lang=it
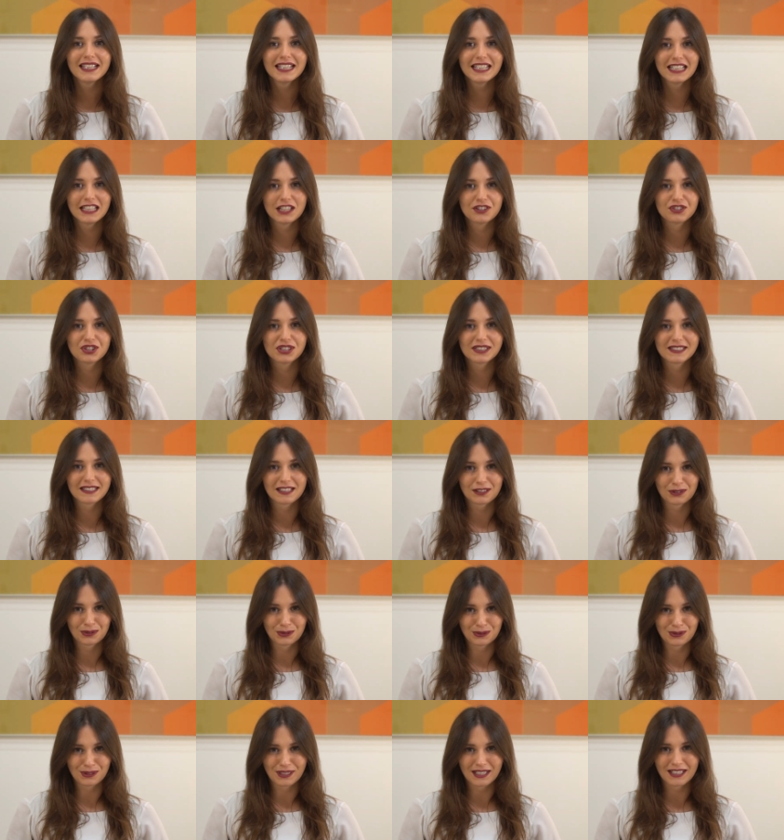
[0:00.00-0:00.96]
Il
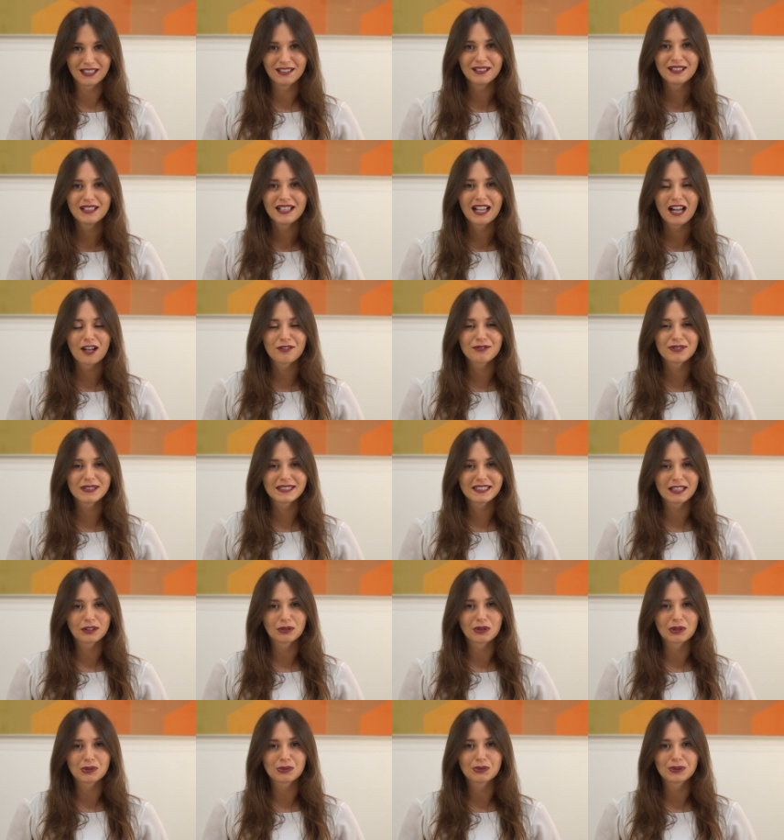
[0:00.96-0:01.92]
legislatore ha
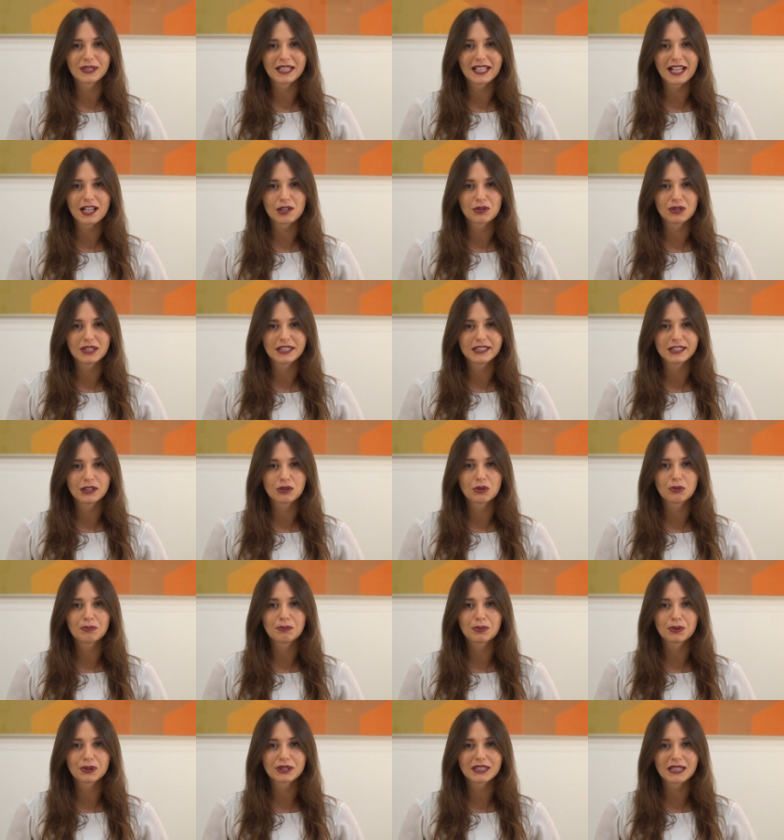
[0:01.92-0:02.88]
fissato alcune regole di
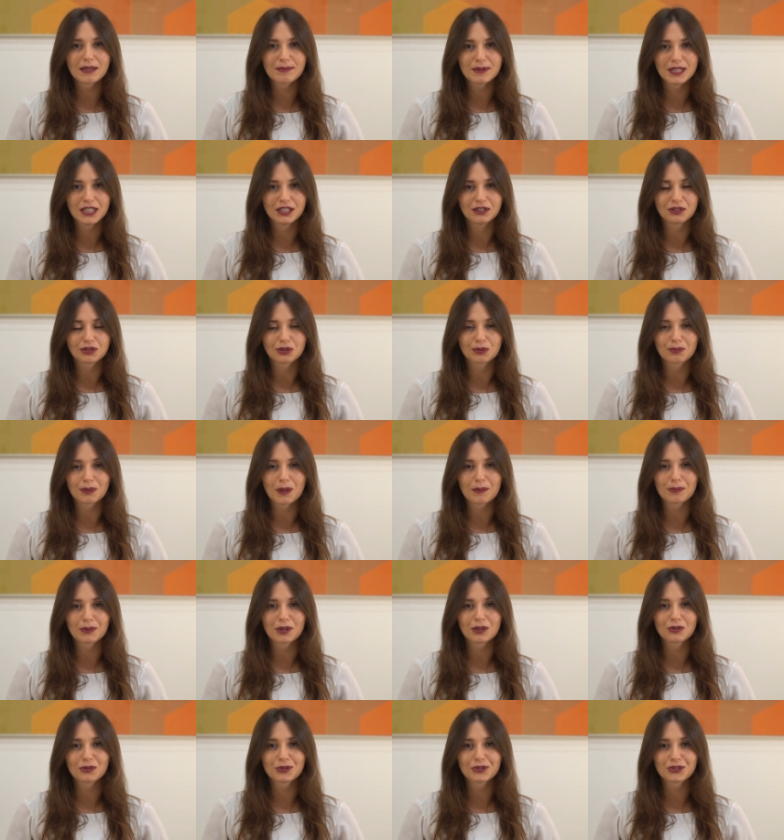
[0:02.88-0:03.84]
comportamento
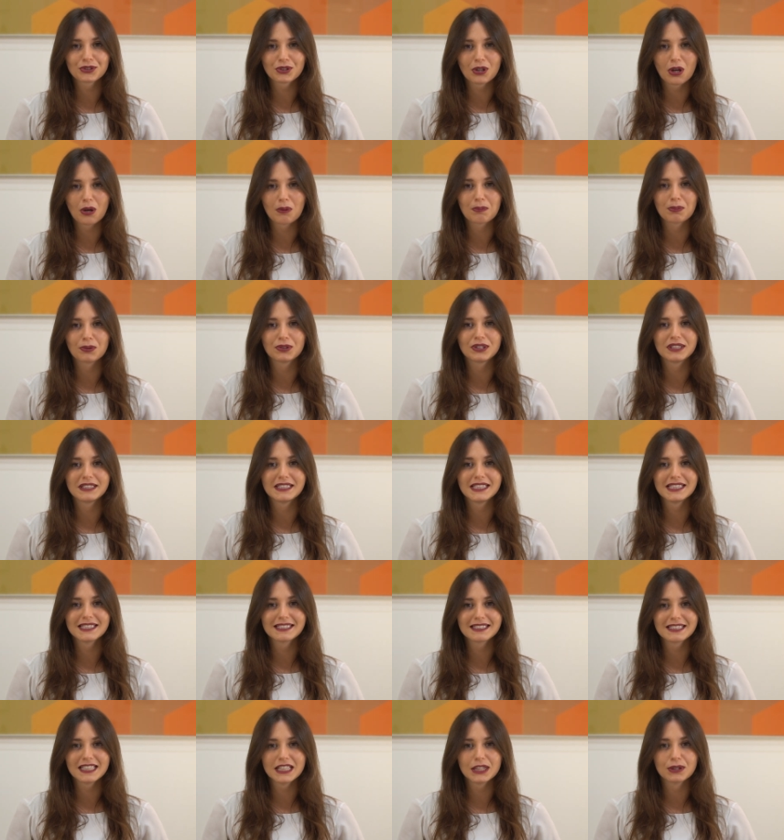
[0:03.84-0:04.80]
proprio allo scopo di
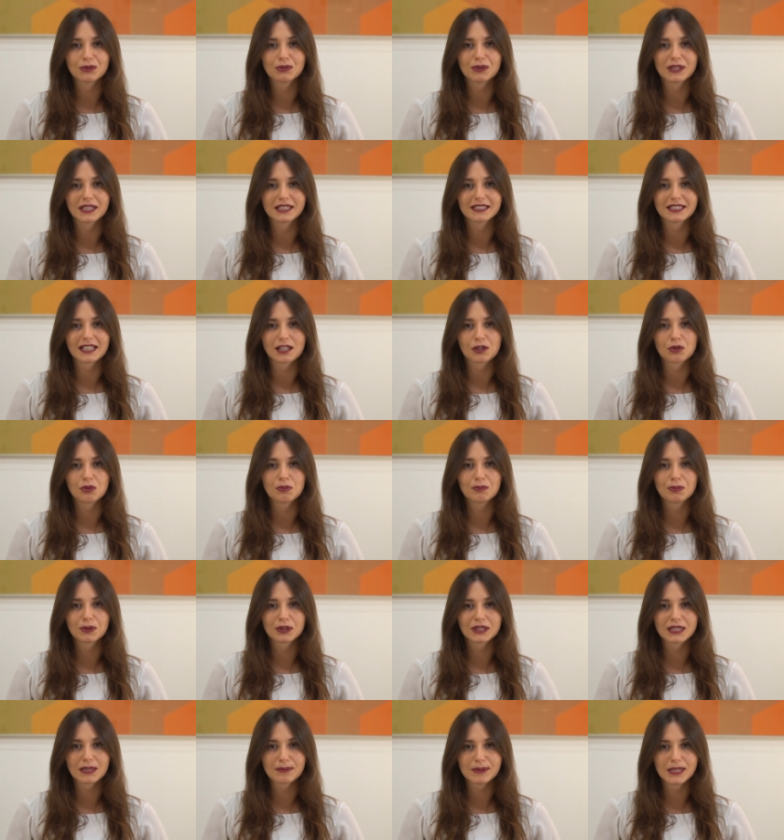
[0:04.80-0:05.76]
distinguere tra
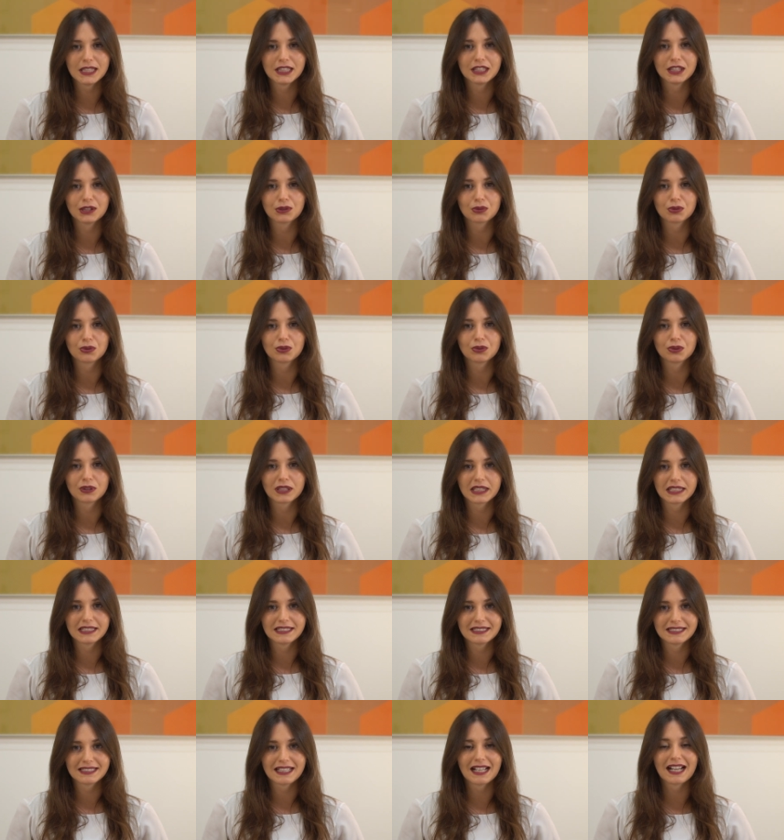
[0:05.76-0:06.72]
comportamenti
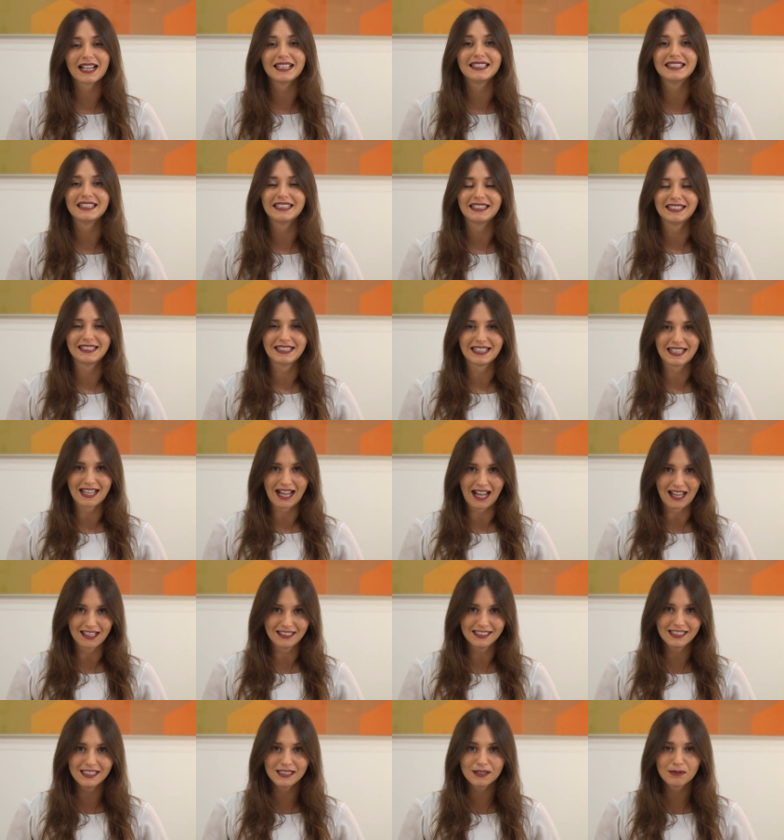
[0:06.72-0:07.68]
concorrenziali
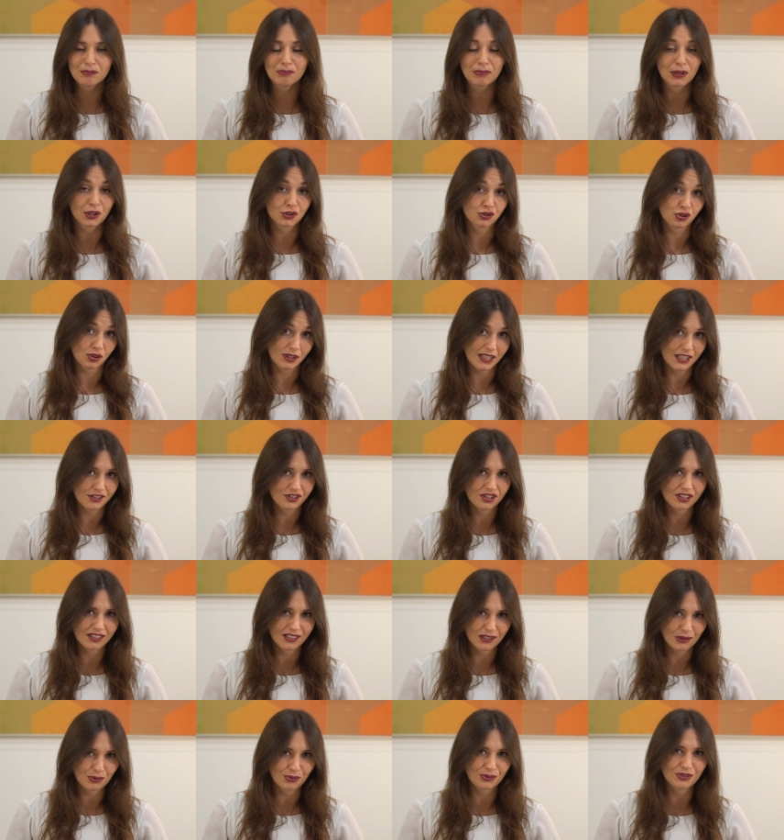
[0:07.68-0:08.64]
leali, perciò
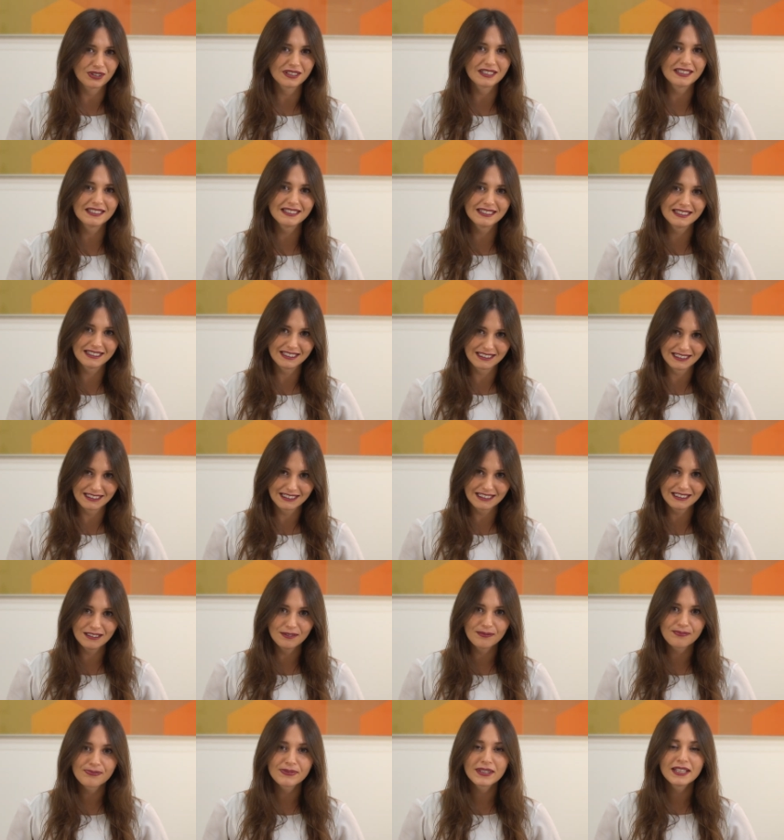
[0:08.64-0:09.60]
leciti e
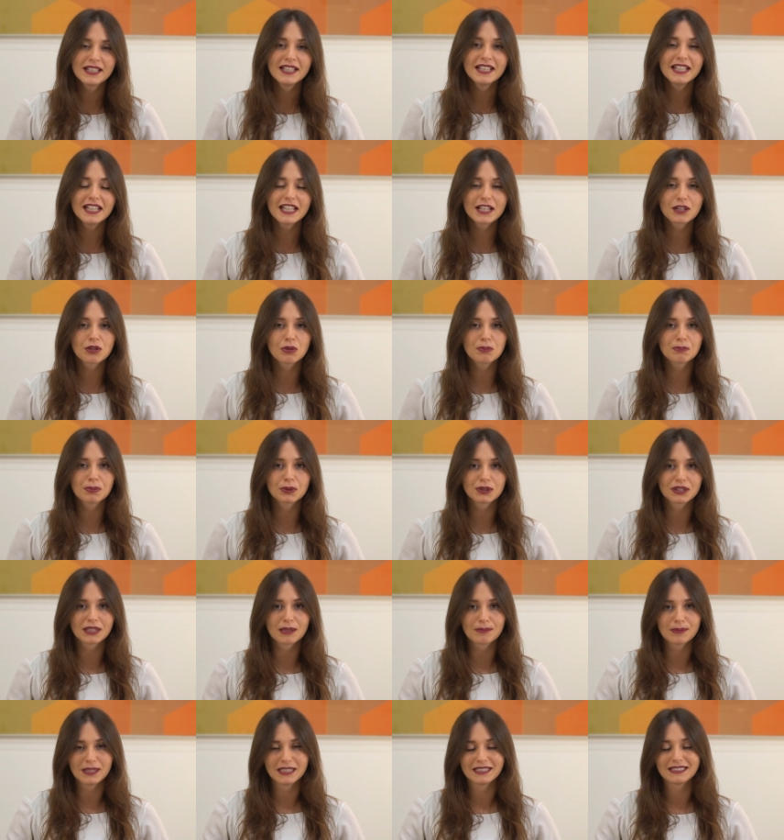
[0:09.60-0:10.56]
consentiti, e
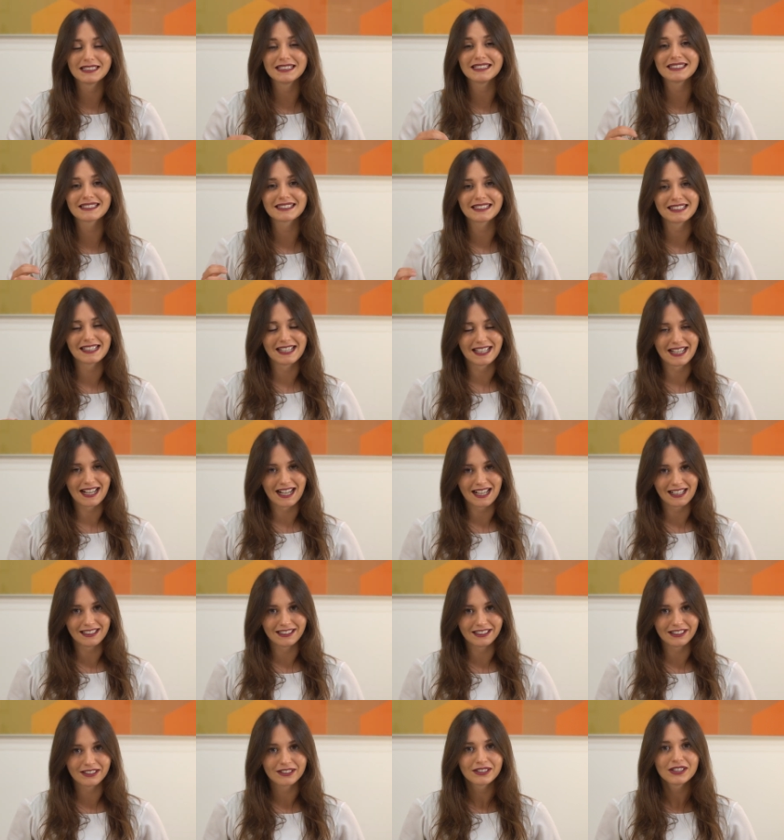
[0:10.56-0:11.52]
comportamenti
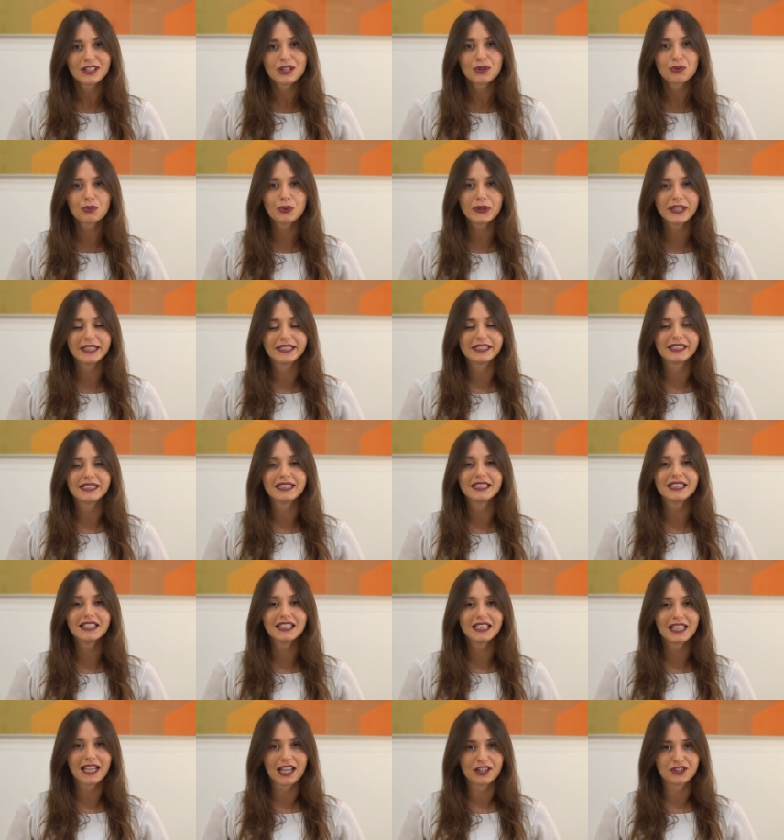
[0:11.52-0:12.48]
sleali,
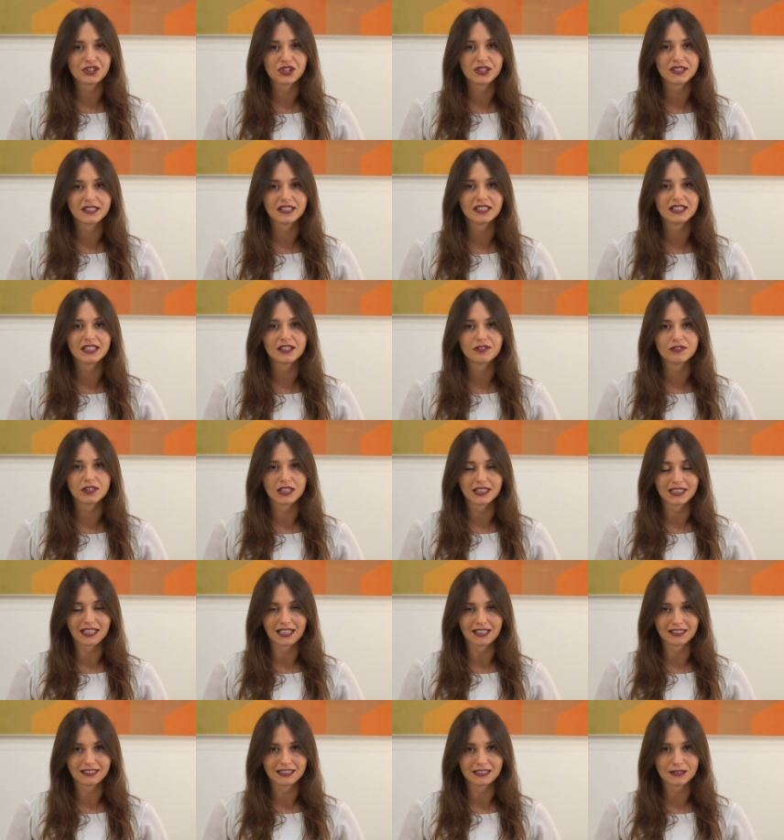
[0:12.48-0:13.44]
quindi illeciti e
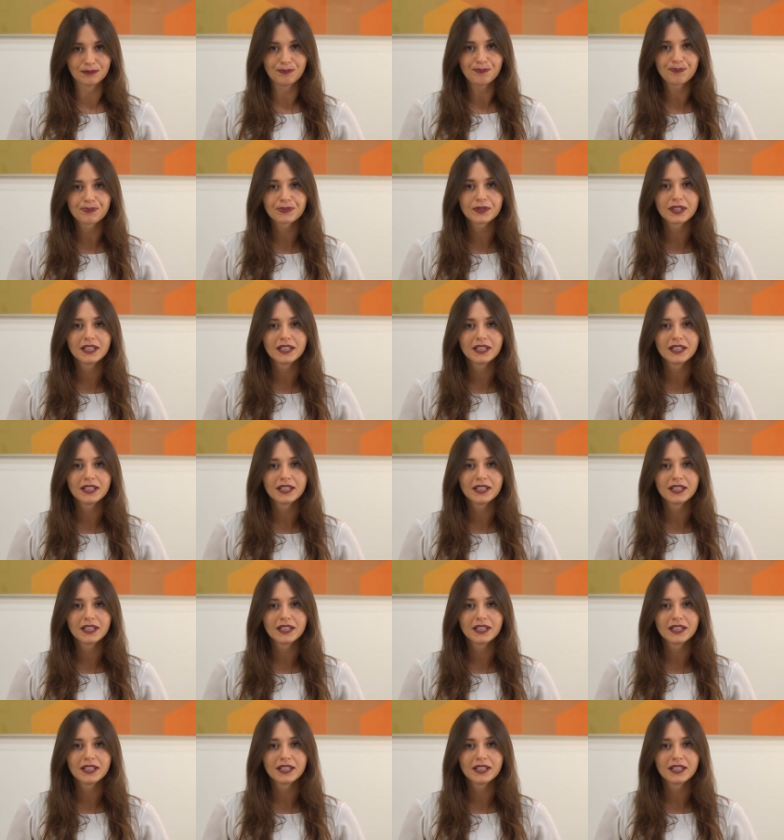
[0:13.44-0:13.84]
vietati.